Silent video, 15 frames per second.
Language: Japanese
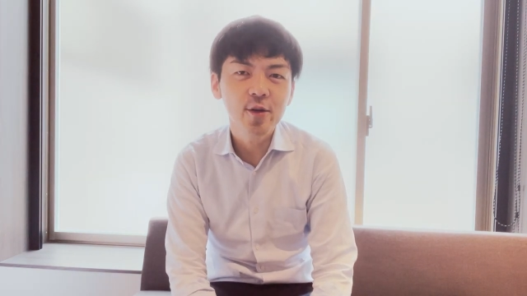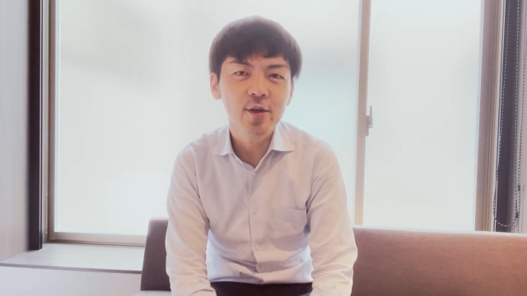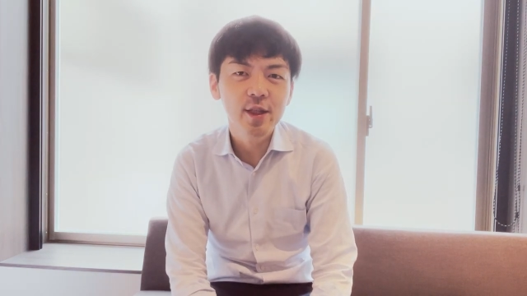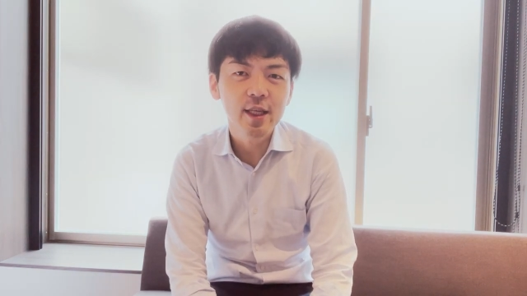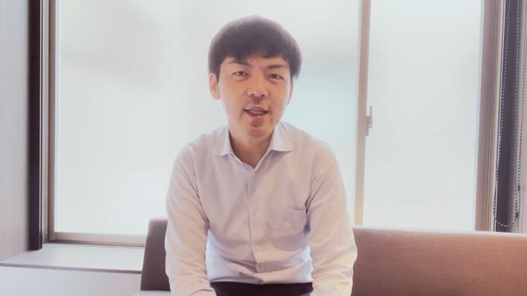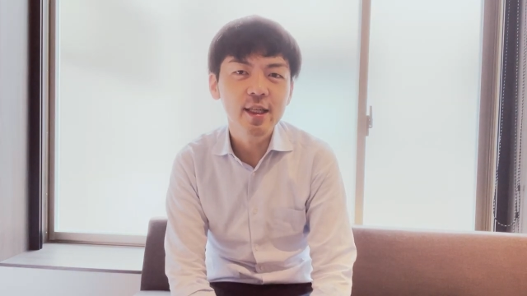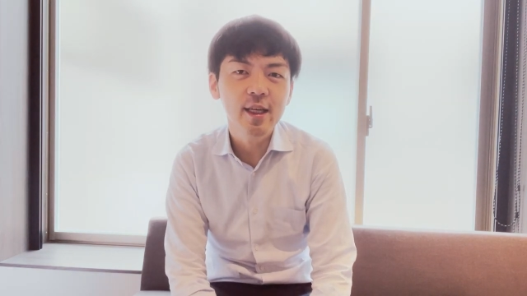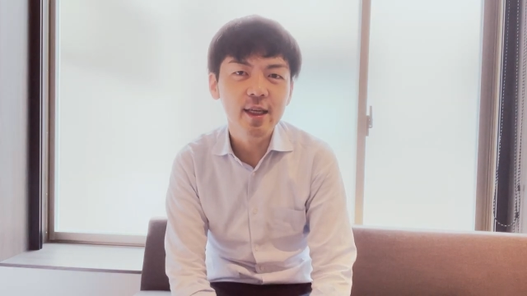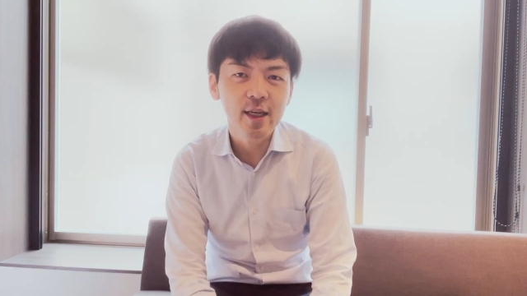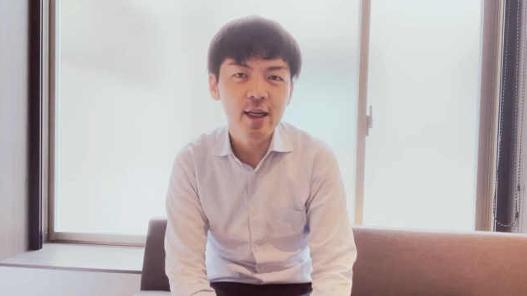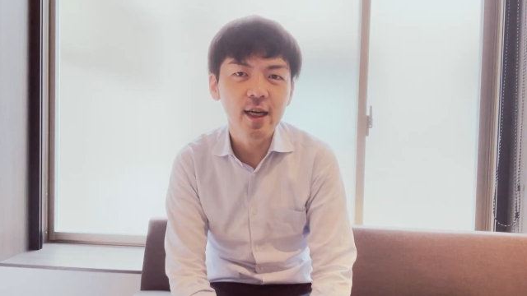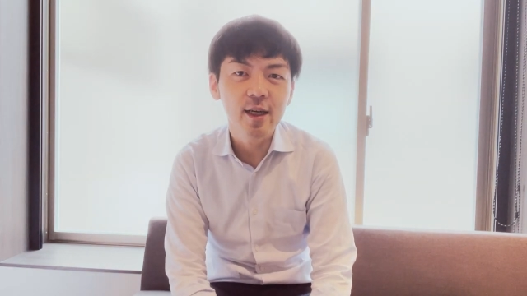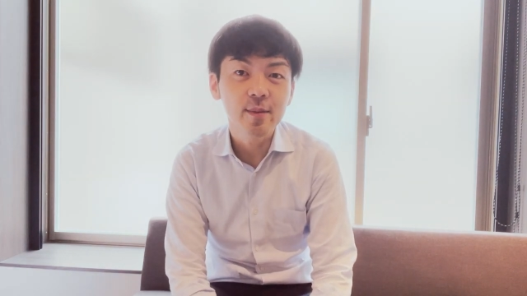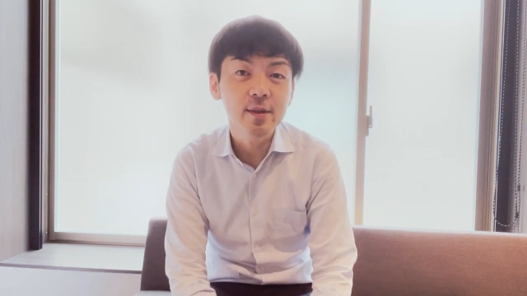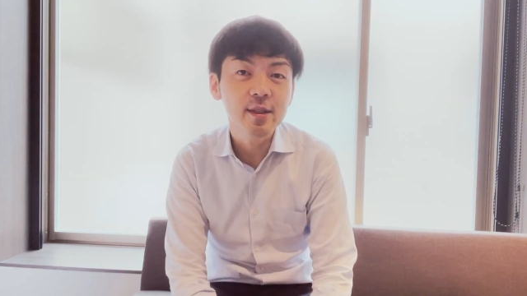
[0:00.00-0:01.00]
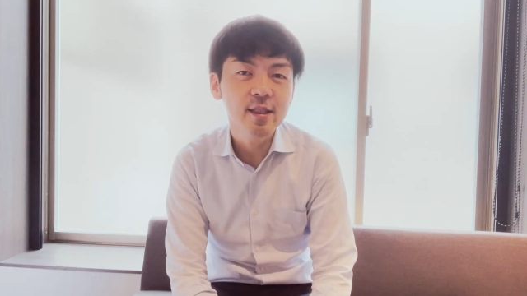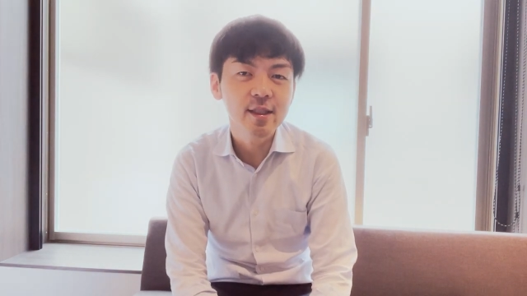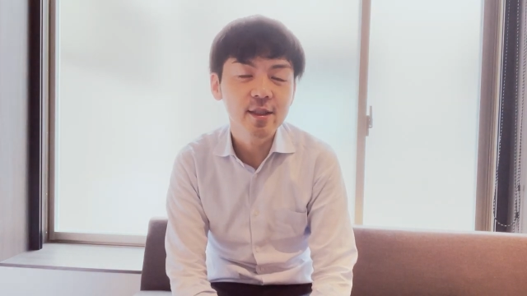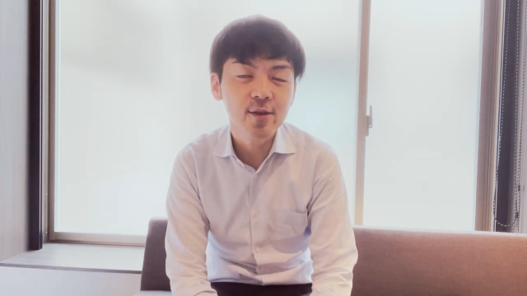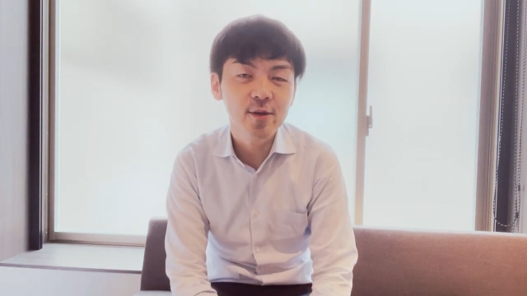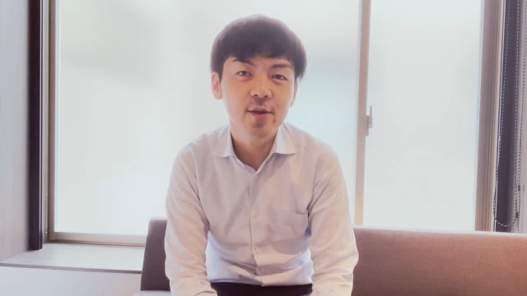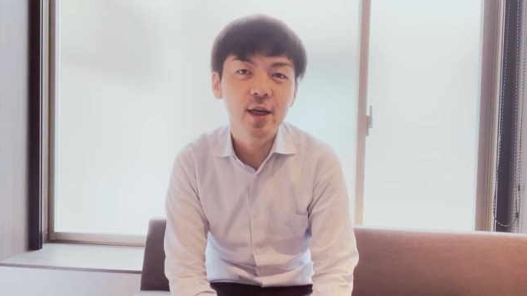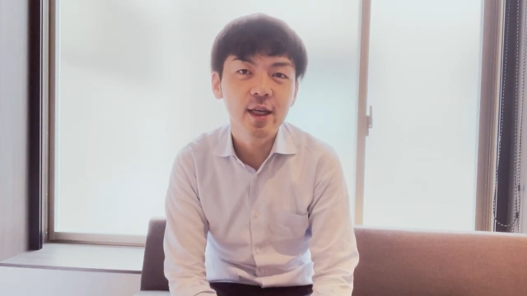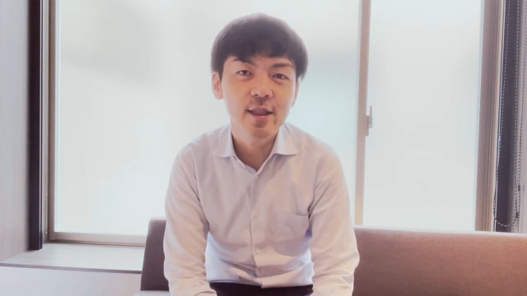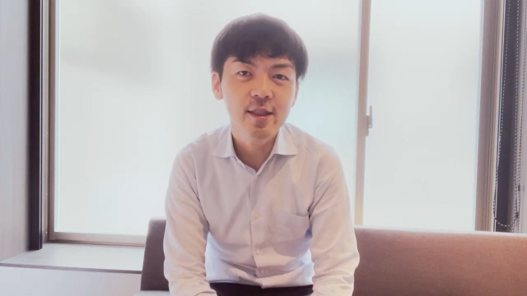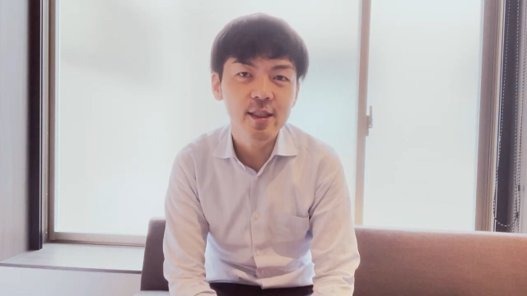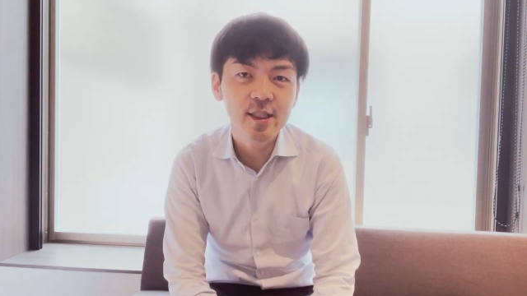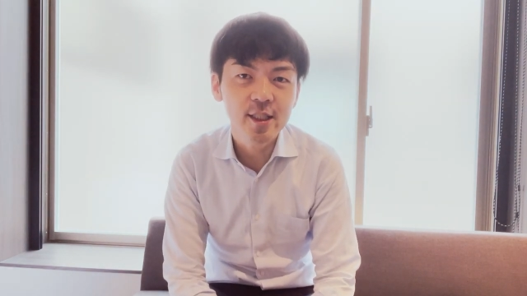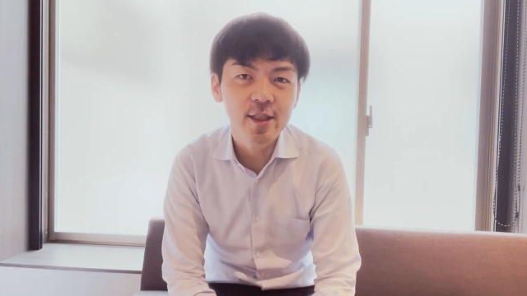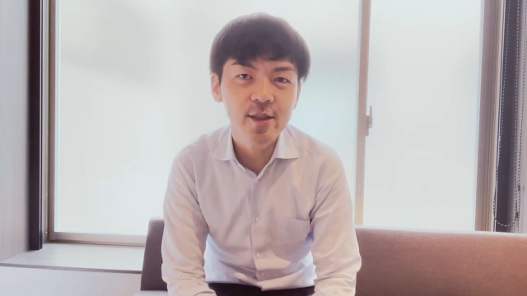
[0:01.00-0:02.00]
ろいろできないから、全然そこは
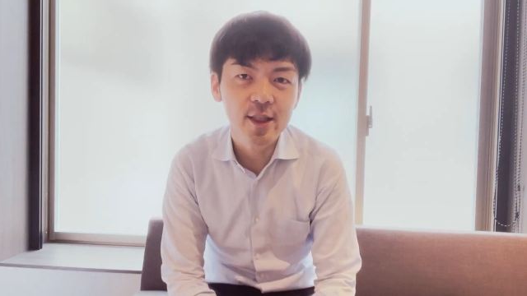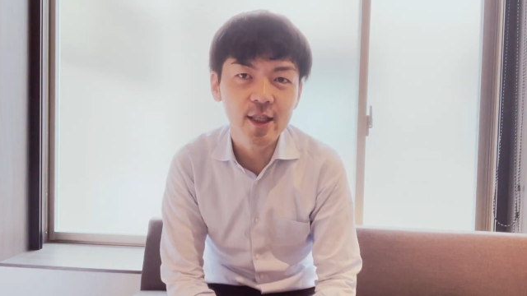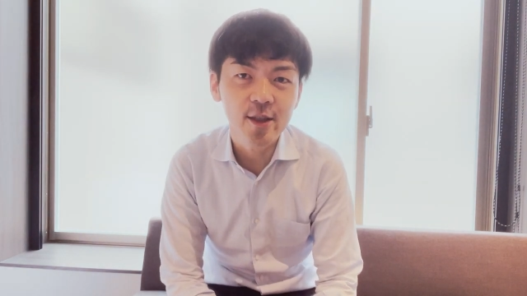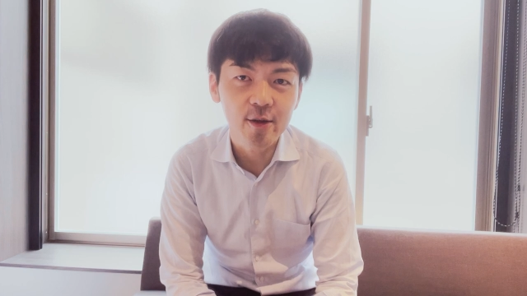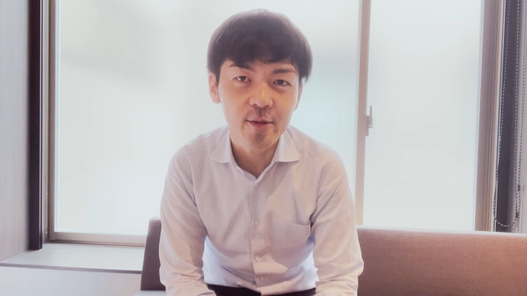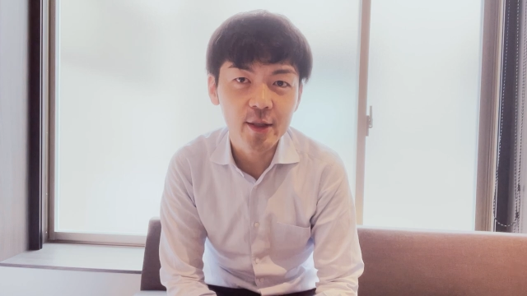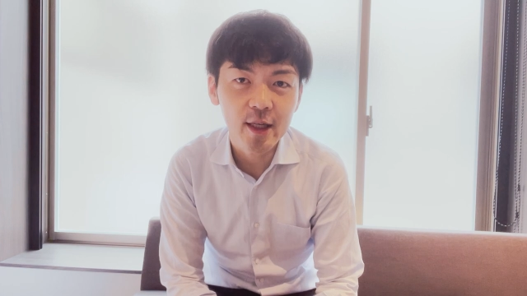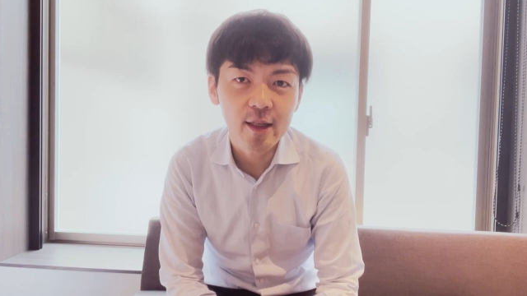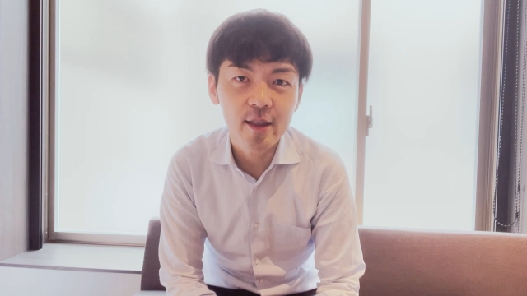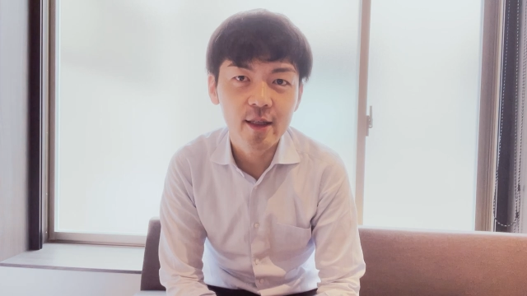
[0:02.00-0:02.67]
気にしなくていいよみたいな。